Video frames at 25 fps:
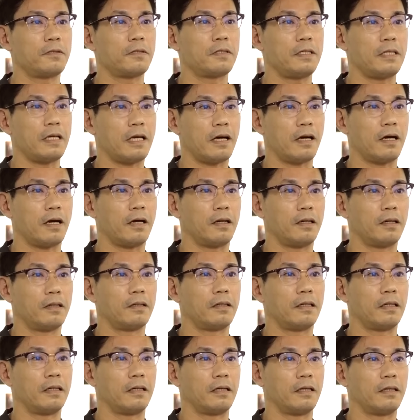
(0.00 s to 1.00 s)
Với nhãn
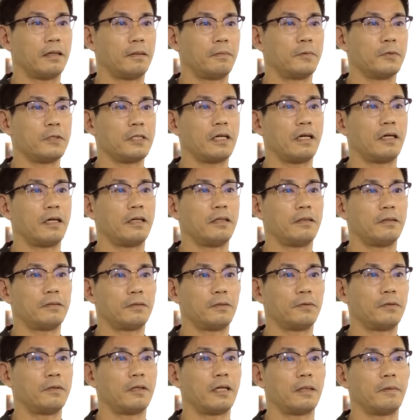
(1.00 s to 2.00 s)
hiệu ba chiều của đồng
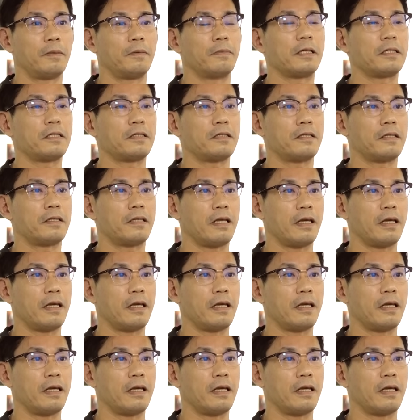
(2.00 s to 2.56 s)
hồ G-Shock